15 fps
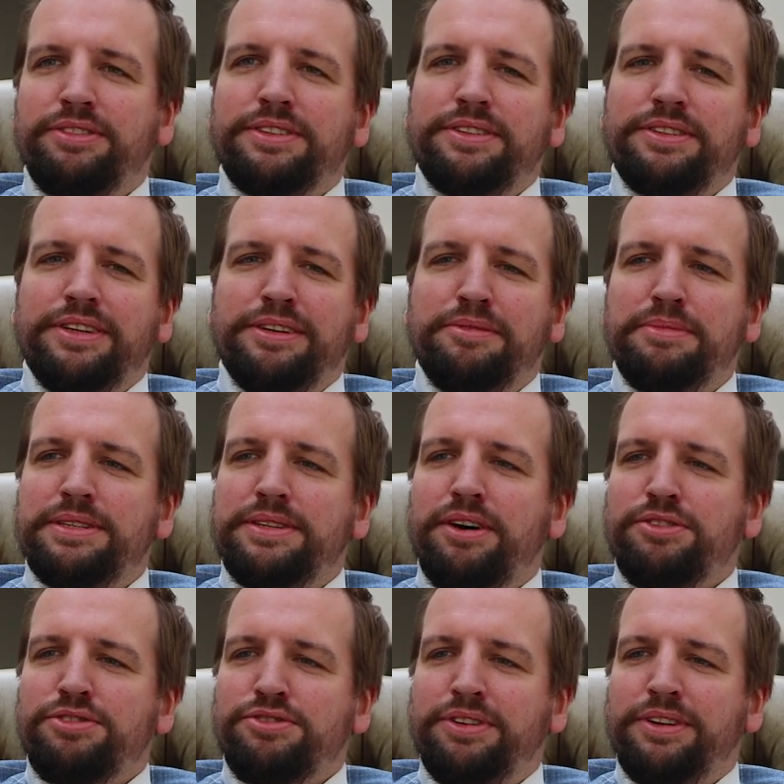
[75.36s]
und äh, bist
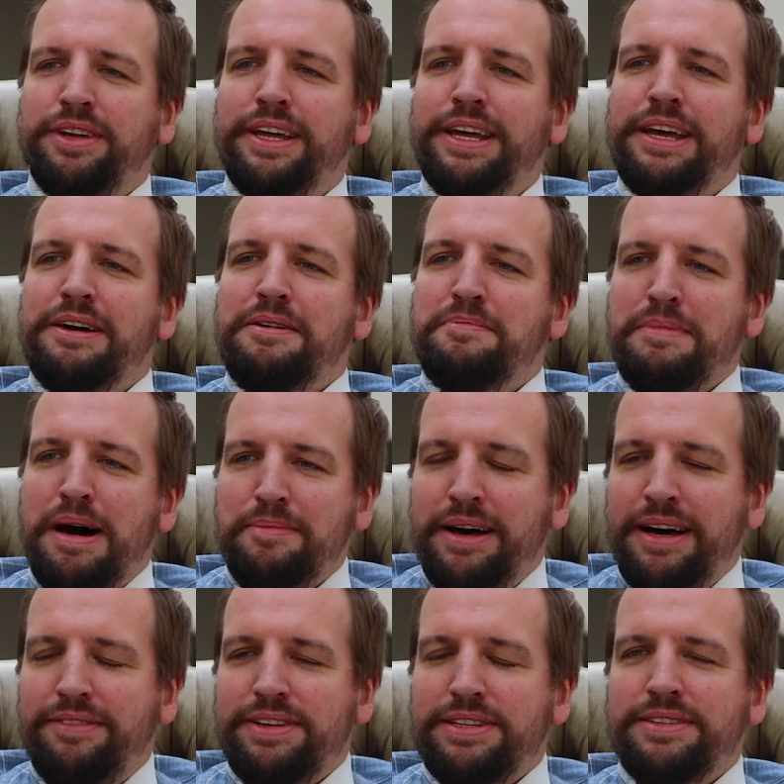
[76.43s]
auch schon
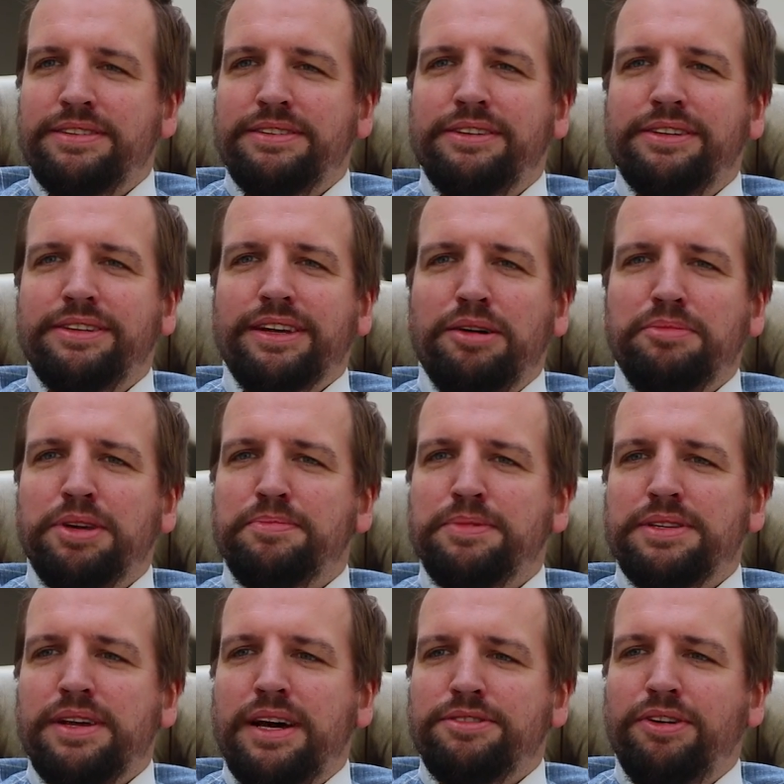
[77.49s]
Mama, was, äh, glaube ich,
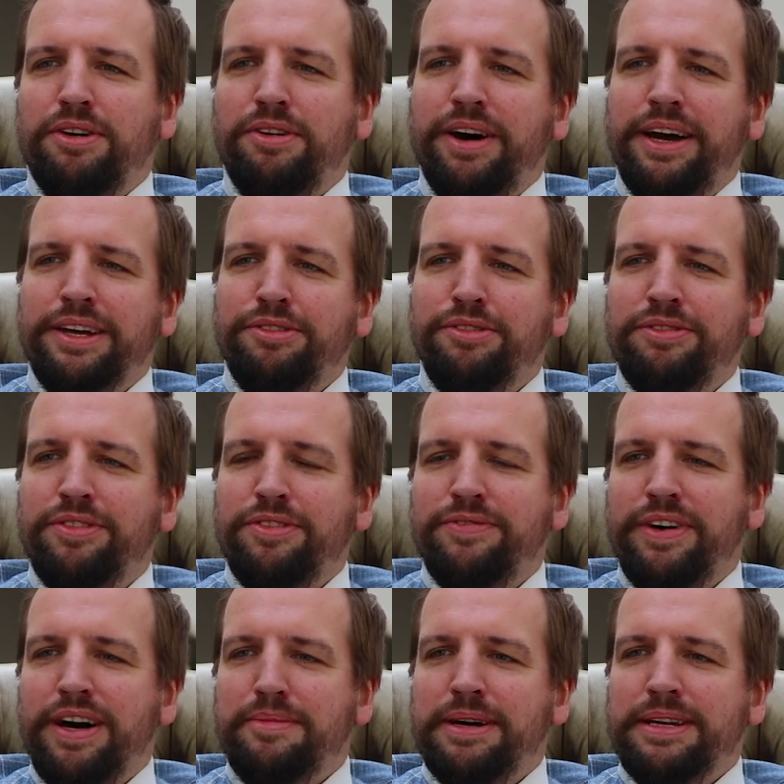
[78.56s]
bis dato auch ein
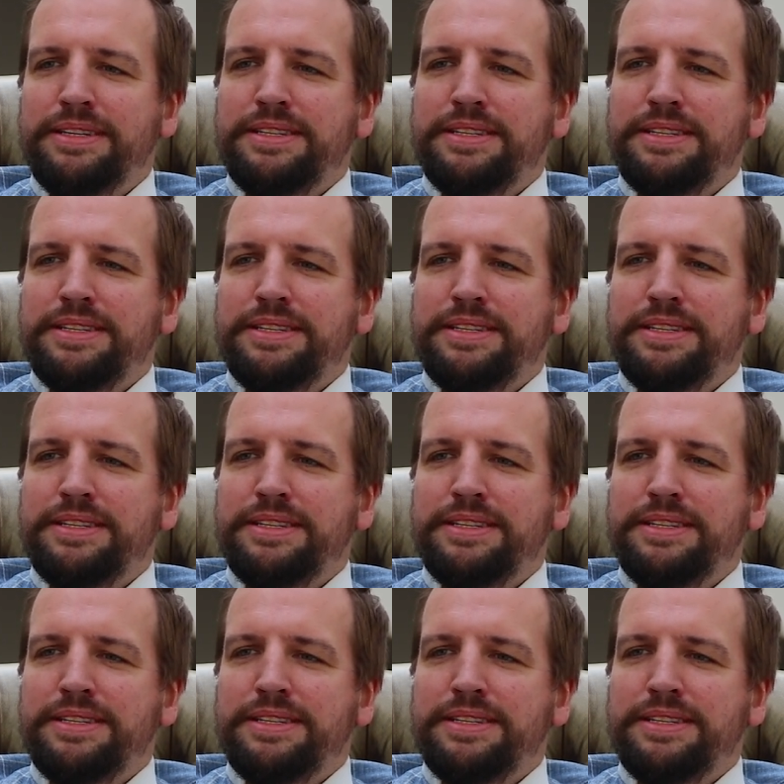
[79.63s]
Novum war bei